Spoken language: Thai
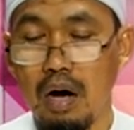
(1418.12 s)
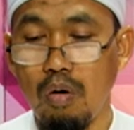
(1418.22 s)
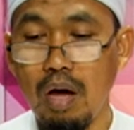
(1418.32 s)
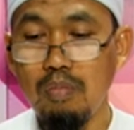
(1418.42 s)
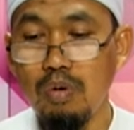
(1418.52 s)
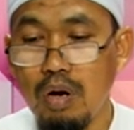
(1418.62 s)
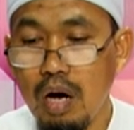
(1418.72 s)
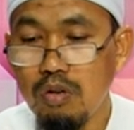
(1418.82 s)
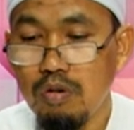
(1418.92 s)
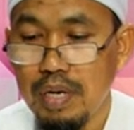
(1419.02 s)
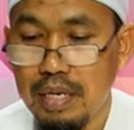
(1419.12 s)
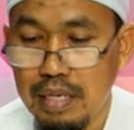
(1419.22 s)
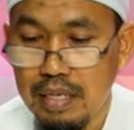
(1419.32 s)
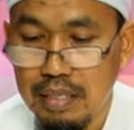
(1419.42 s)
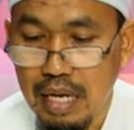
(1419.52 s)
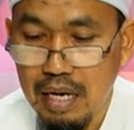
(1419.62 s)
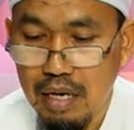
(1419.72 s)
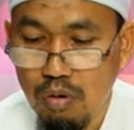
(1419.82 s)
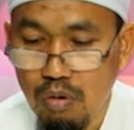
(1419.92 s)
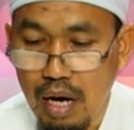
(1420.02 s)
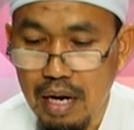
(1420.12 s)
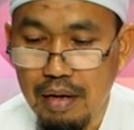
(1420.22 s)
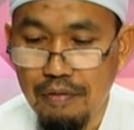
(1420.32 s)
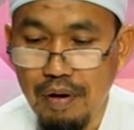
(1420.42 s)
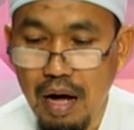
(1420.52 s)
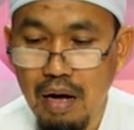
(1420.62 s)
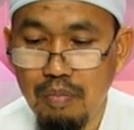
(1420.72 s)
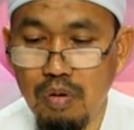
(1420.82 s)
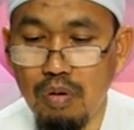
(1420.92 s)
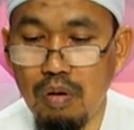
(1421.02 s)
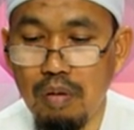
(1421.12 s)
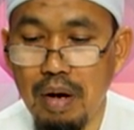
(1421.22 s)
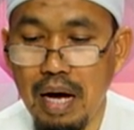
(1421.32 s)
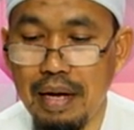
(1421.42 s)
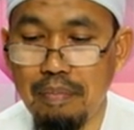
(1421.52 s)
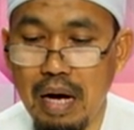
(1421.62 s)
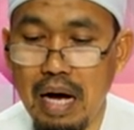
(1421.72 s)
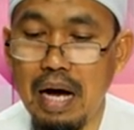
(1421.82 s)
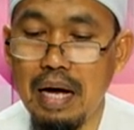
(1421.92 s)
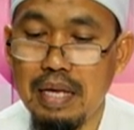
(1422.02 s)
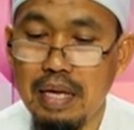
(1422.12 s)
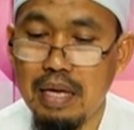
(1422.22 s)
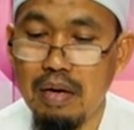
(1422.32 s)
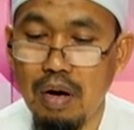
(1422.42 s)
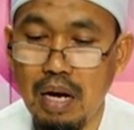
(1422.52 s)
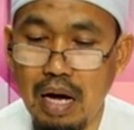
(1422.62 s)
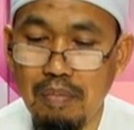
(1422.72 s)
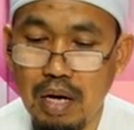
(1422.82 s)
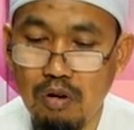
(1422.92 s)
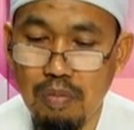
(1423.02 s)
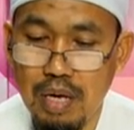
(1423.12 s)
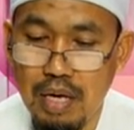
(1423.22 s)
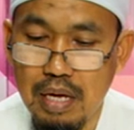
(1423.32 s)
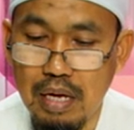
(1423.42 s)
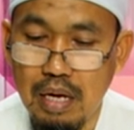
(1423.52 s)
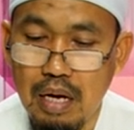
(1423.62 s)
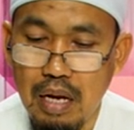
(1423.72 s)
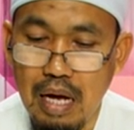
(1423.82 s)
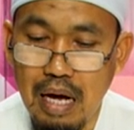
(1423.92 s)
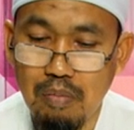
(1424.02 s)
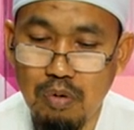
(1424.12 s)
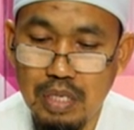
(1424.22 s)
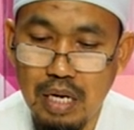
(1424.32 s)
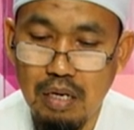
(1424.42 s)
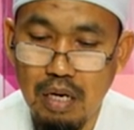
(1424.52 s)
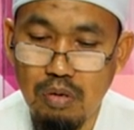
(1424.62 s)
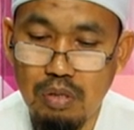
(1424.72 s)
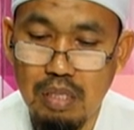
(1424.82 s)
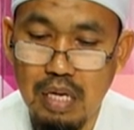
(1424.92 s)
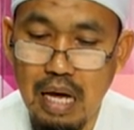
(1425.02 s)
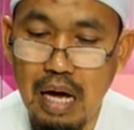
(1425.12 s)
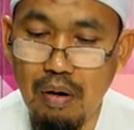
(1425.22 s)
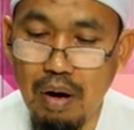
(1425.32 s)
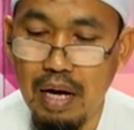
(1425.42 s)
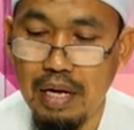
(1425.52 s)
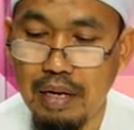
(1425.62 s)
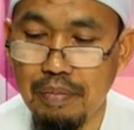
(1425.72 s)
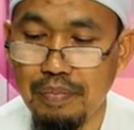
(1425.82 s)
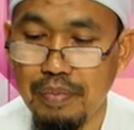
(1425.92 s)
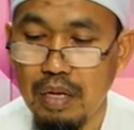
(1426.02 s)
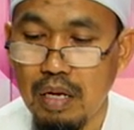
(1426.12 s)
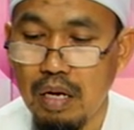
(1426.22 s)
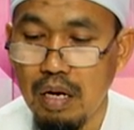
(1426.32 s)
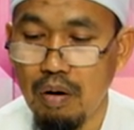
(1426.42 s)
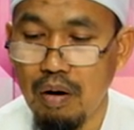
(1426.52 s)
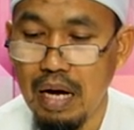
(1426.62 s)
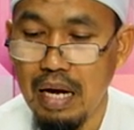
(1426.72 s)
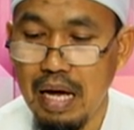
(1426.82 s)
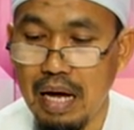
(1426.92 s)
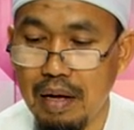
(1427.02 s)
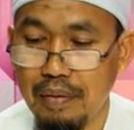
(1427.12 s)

วัลมุรอดุมินอินซาลิลกุรอานีฟะฮ์มุมาอานีฮิวัลอามัลุบิฮิลามุจัรรดุตติลาวะนะครับเขาบอกว่าและ